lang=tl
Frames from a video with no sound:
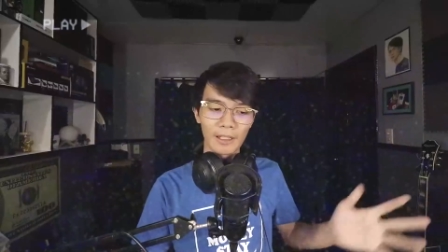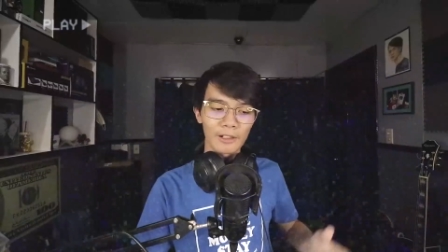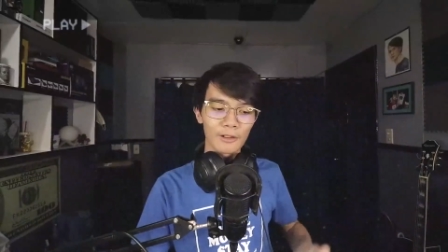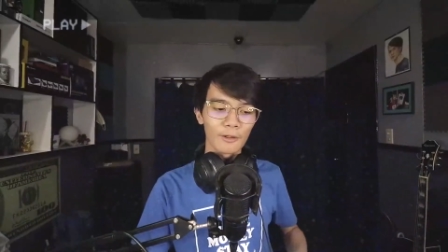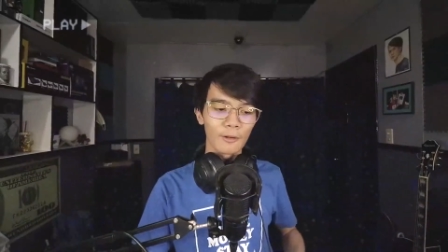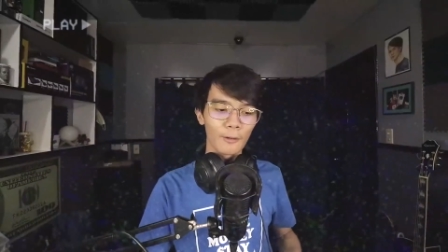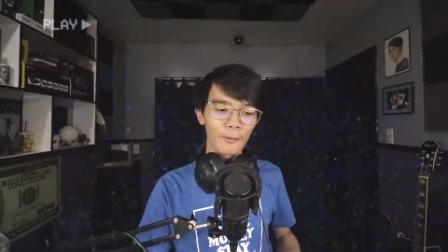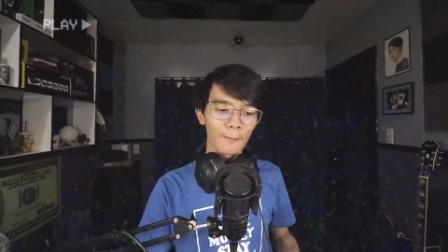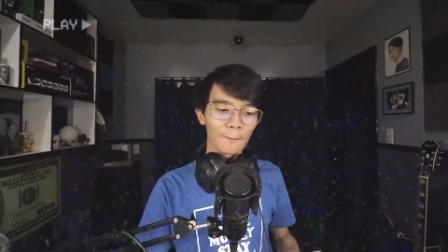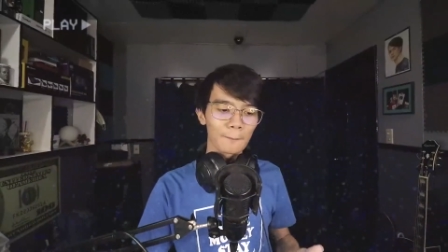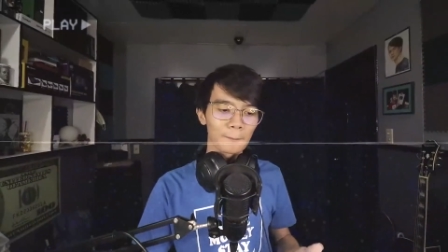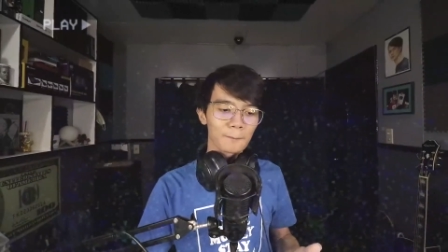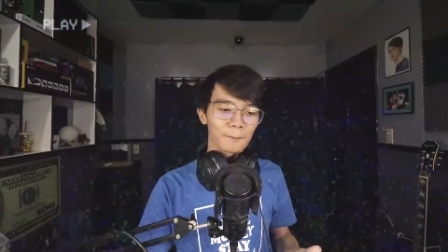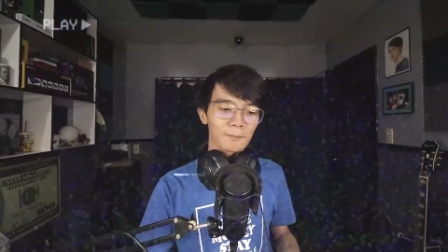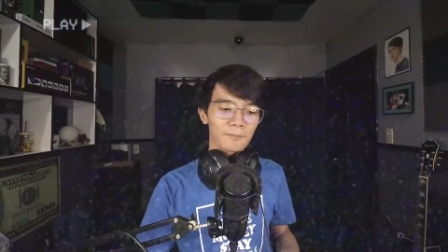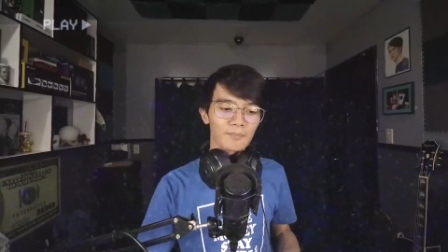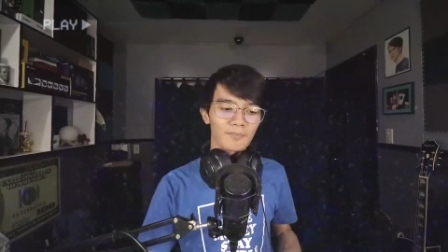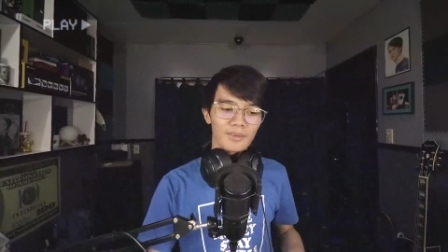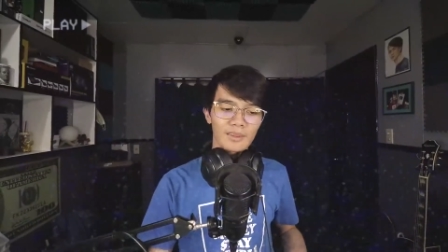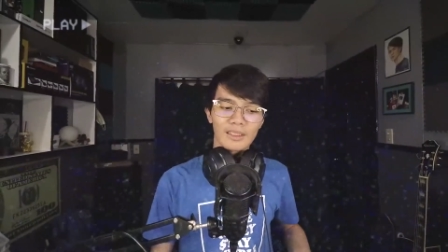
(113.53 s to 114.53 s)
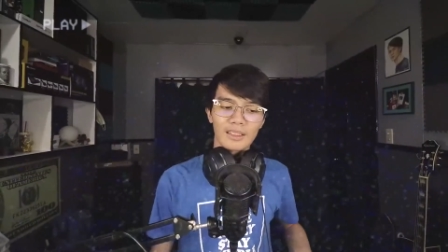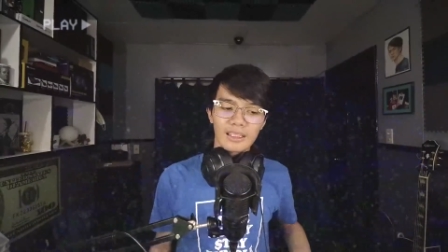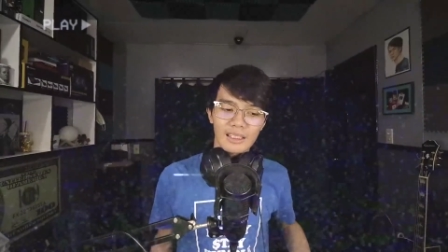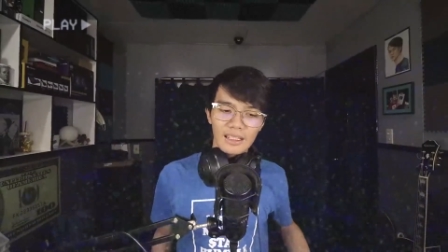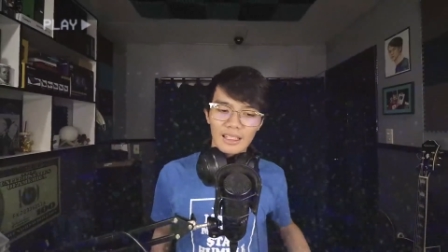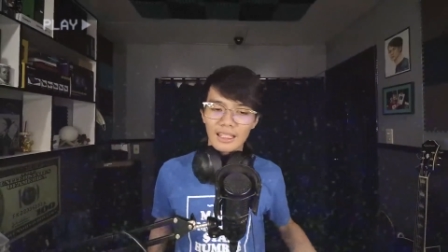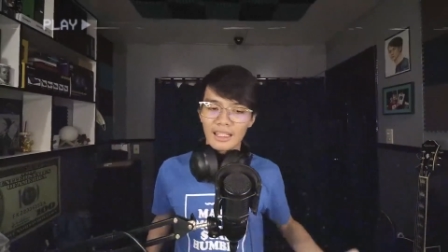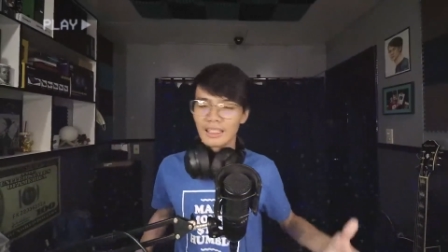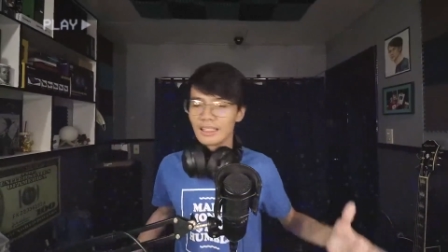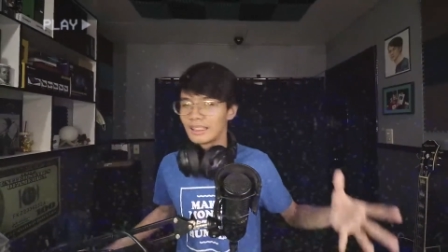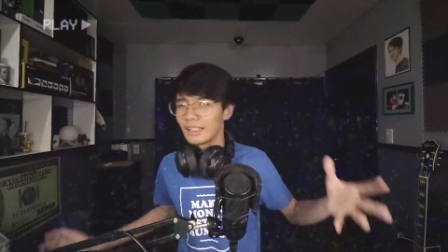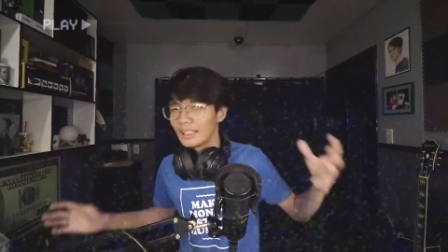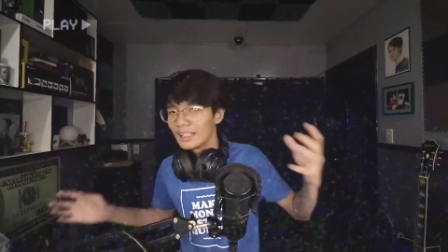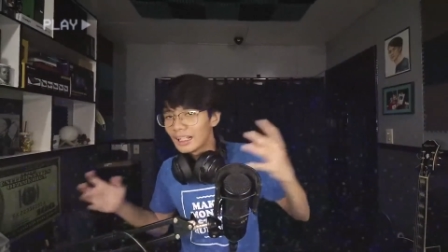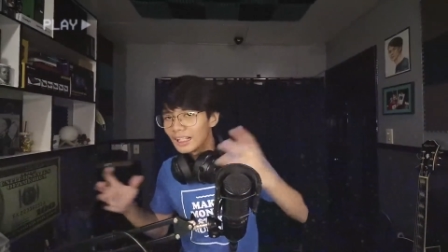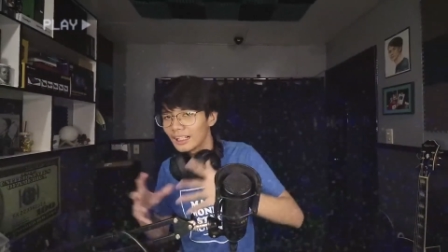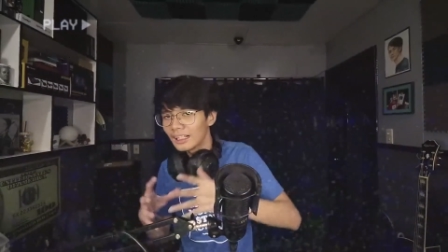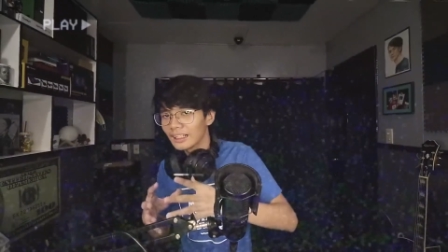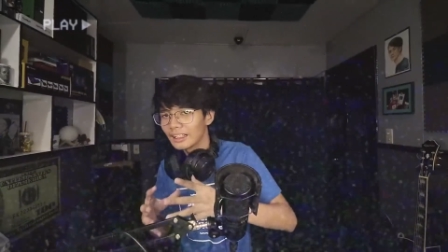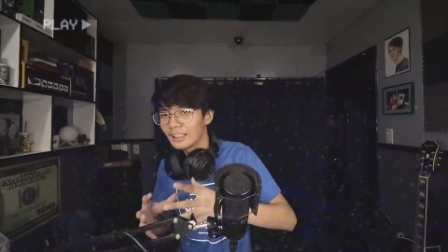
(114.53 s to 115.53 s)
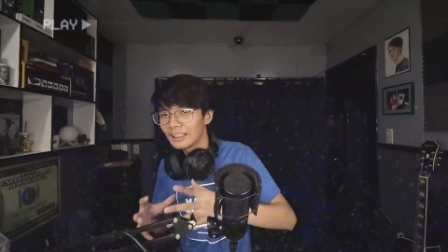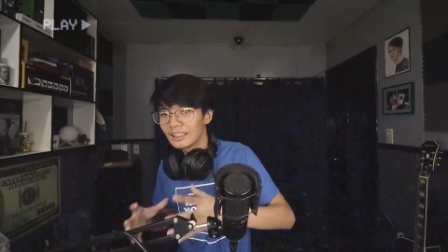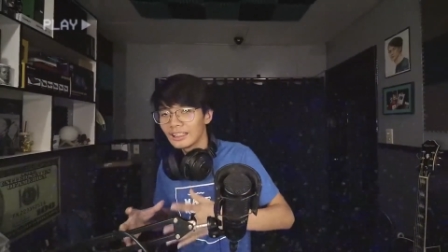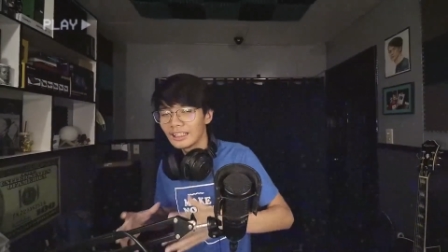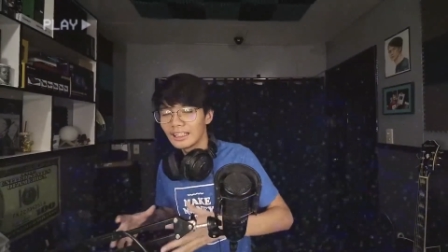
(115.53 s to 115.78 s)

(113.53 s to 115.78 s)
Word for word: Kasi natatakot akong mangyari